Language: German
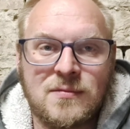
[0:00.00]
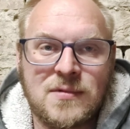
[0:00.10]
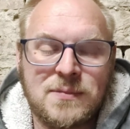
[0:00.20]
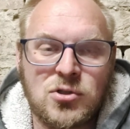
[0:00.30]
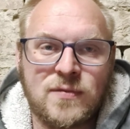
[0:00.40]

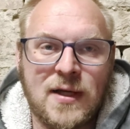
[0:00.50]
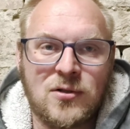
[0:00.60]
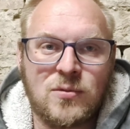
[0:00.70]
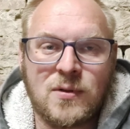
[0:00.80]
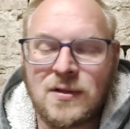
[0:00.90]
sich
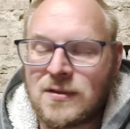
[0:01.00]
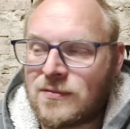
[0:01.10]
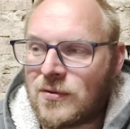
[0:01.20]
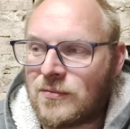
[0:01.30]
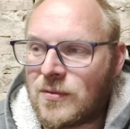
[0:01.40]
beschwert über das,
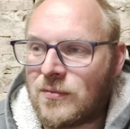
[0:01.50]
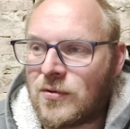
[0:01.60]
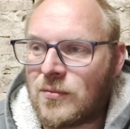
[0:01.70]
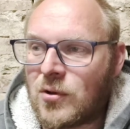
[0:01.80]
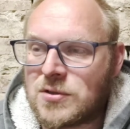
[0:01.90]
vom, vom,
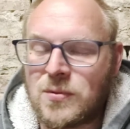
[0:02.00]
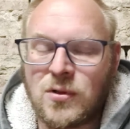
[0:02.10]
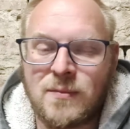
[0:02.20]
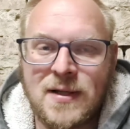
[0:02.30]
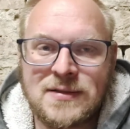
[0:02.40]
vom
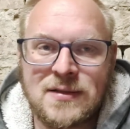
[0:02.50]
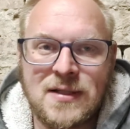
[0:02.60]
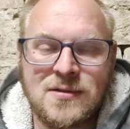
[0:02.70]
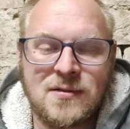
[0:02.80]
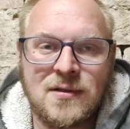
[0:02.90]
Ortsbürgermeister
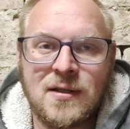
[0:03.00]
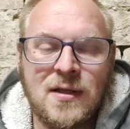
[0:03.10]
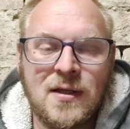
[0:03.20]
da so ein